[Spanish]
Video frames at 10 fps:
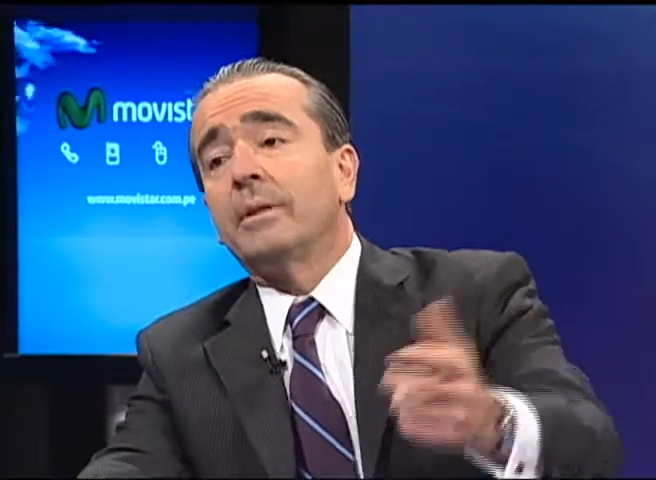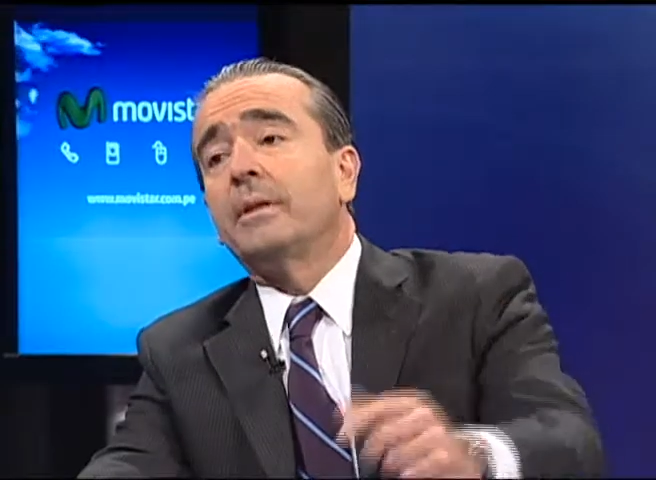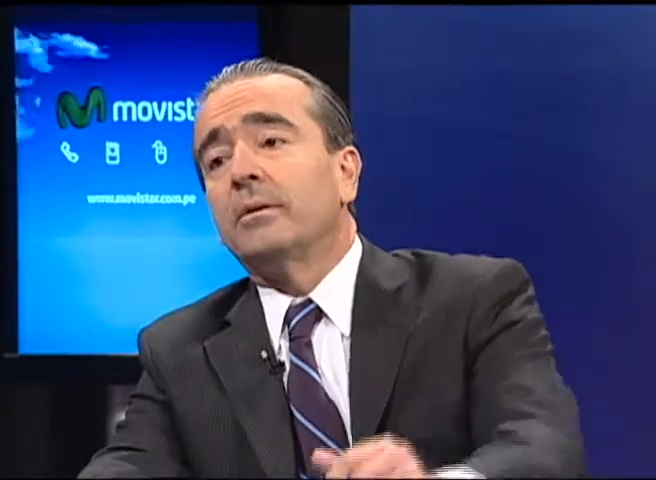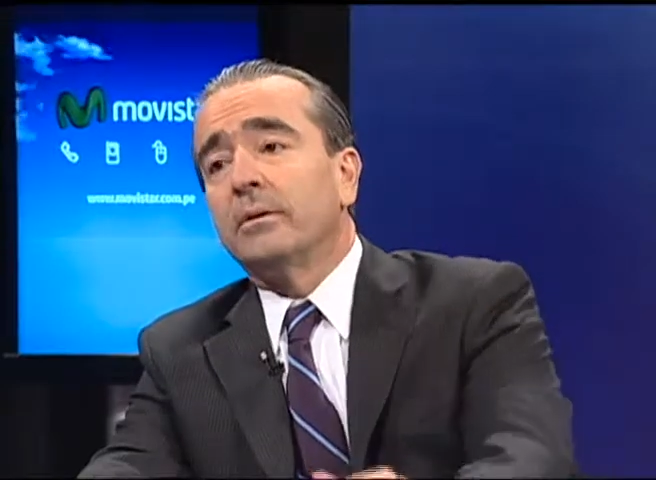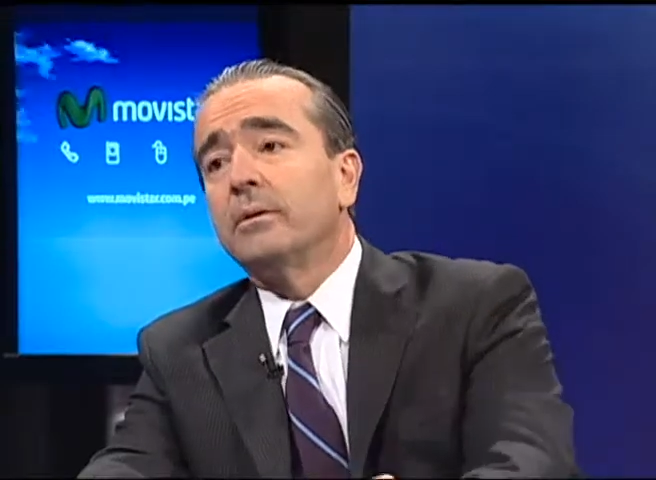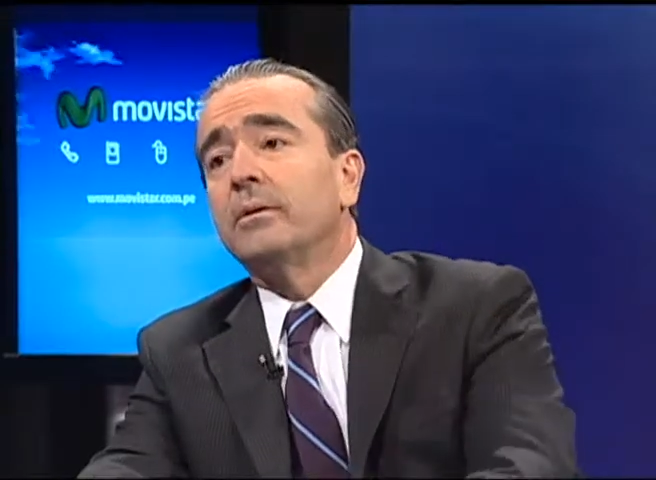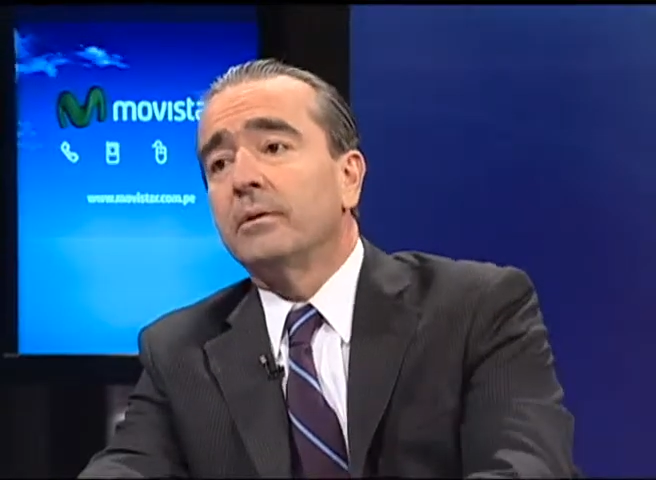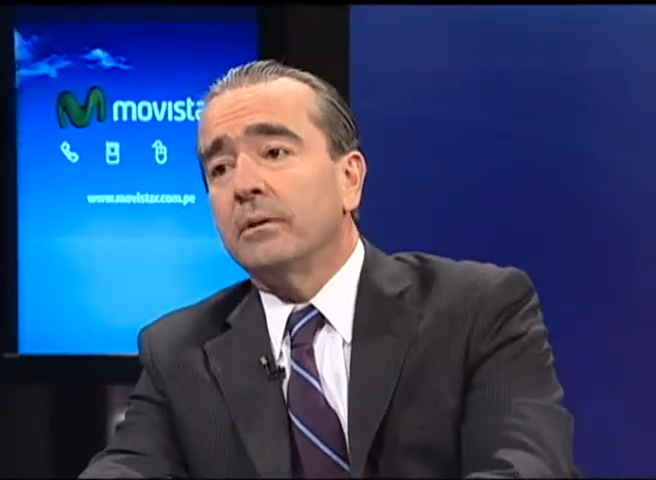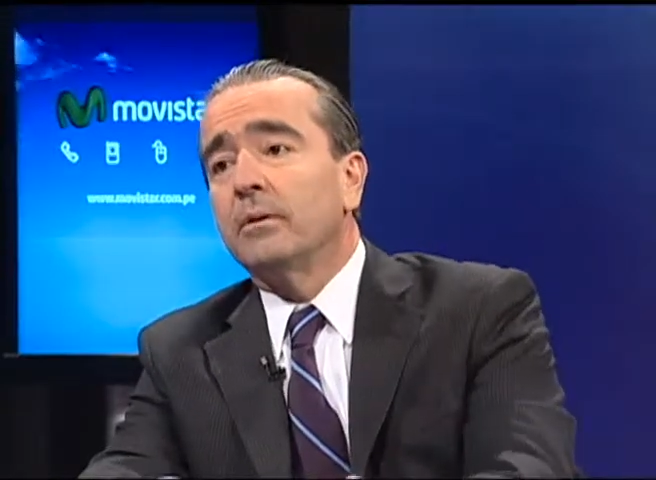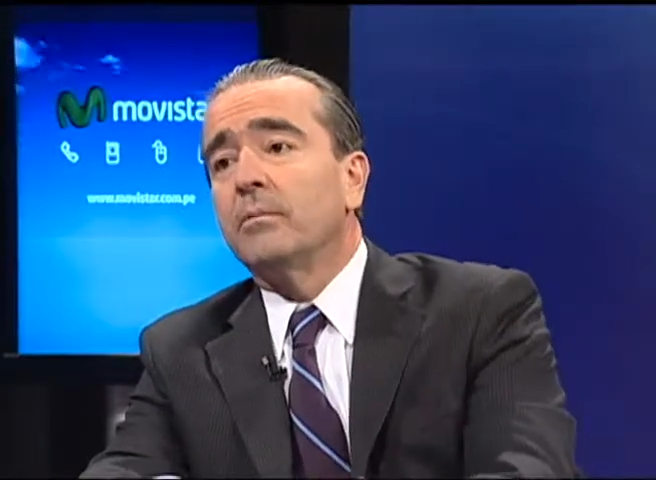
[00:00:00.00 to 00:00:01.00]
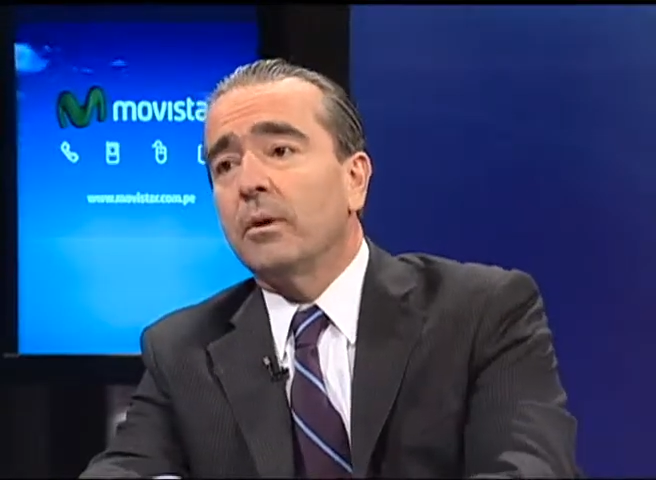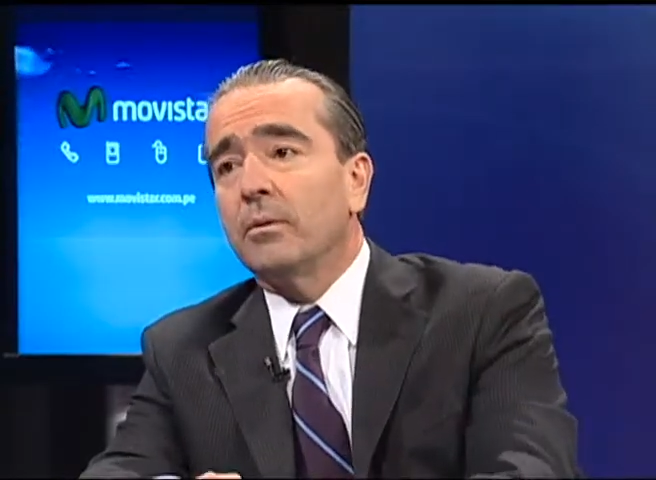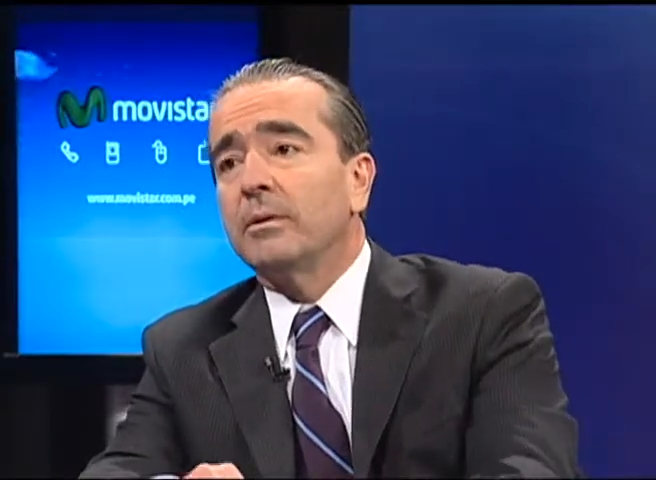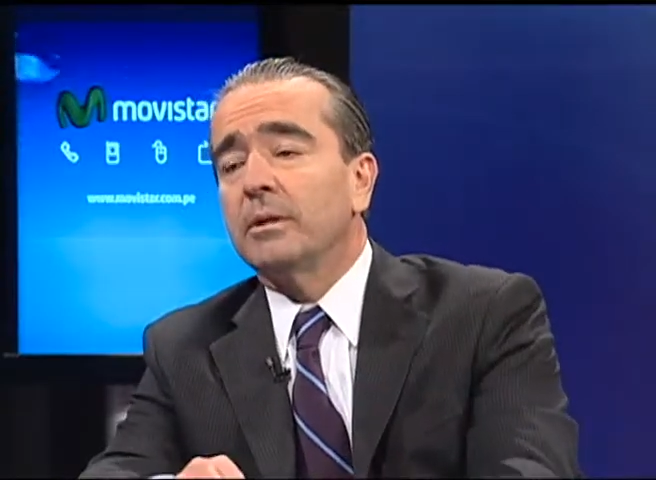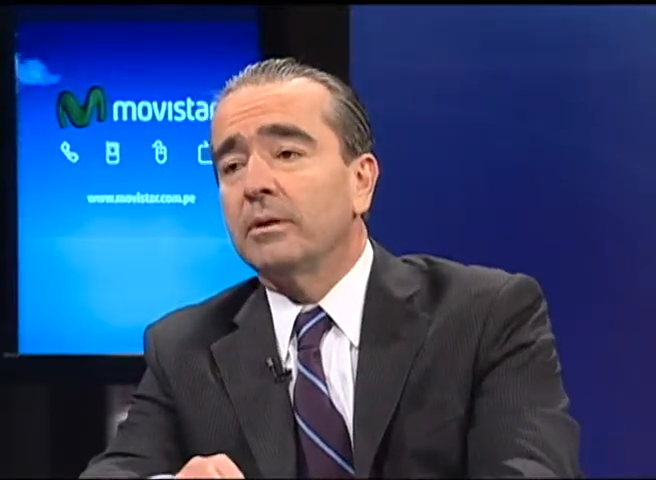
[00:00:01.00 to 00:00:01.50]
vendiendo. Claro. Lo
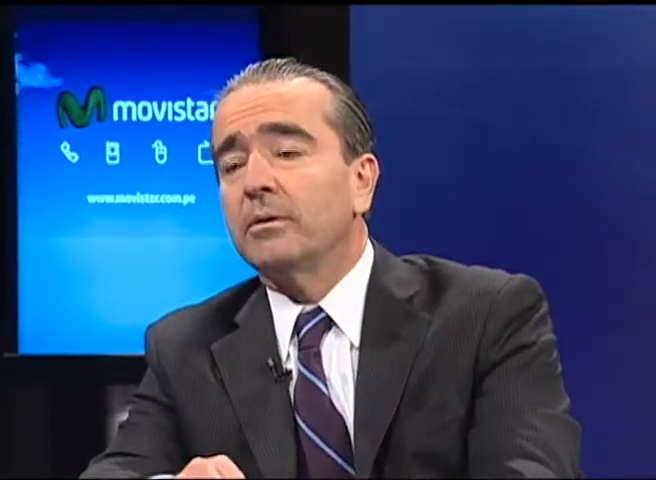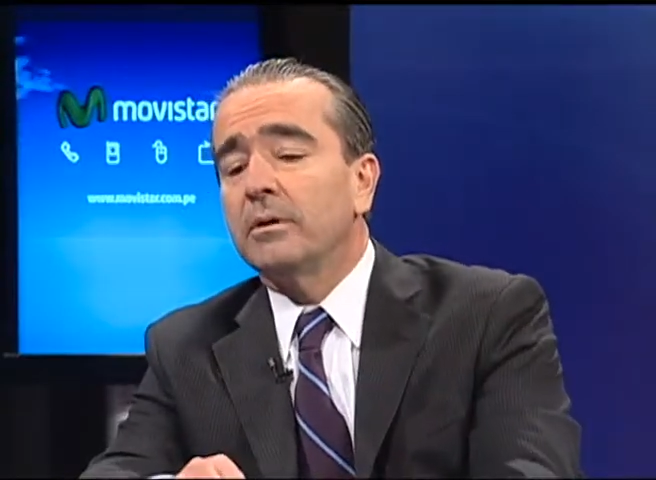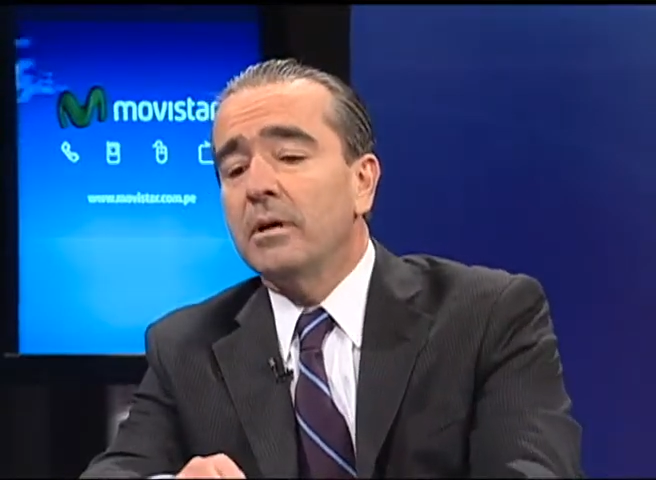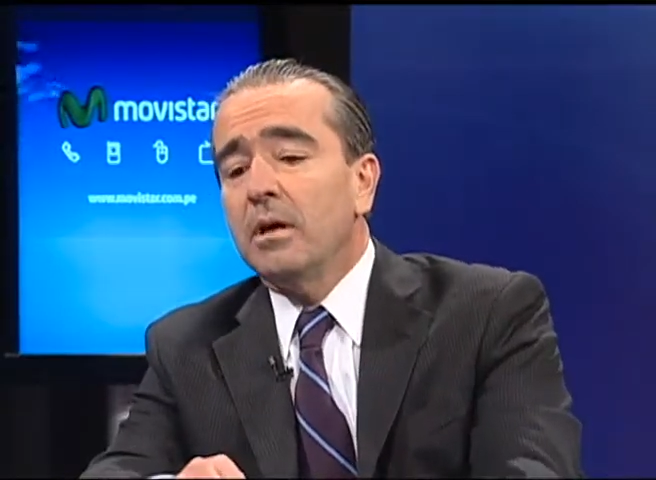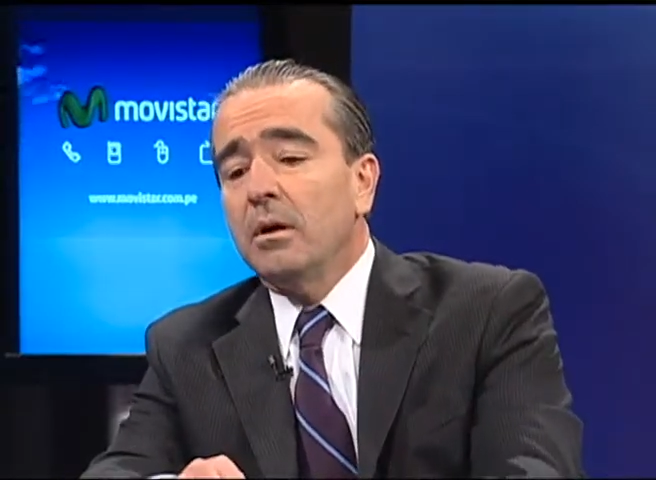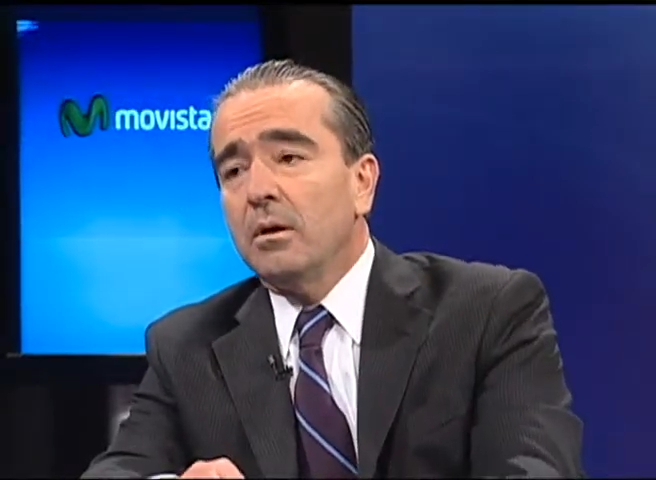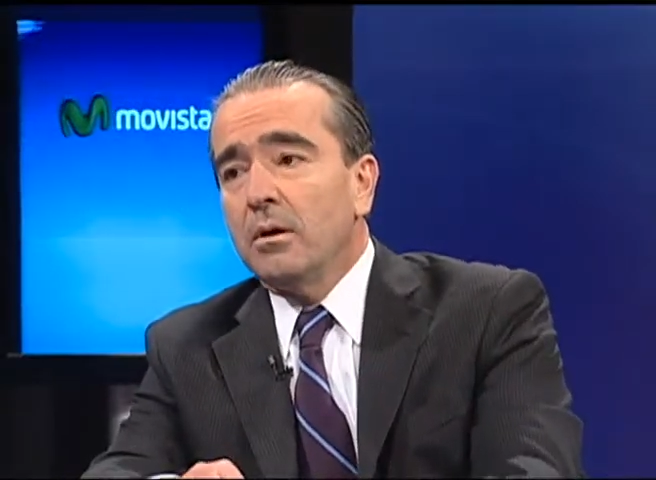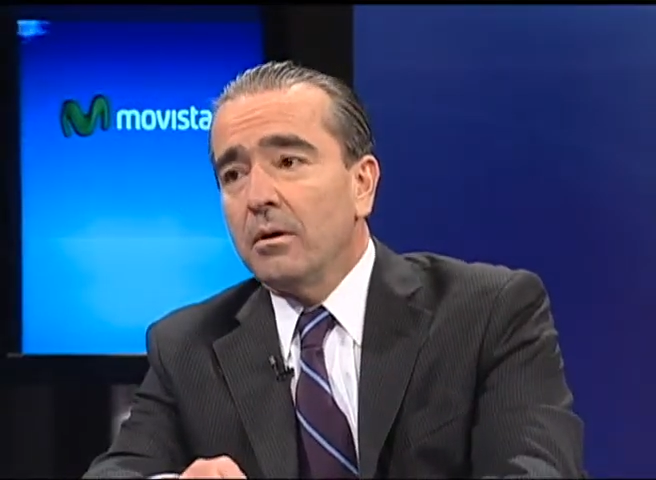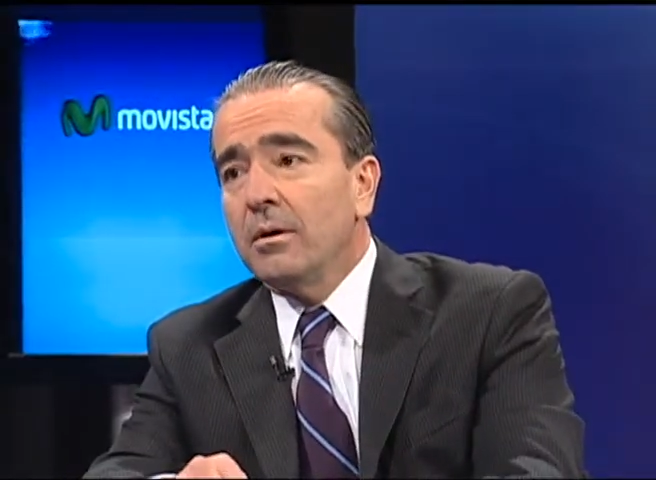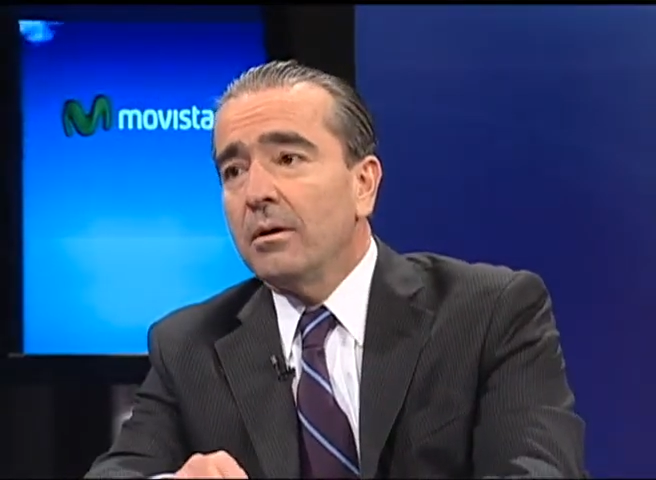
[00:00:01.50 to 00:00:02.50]
vamos vendiendo. Su última gran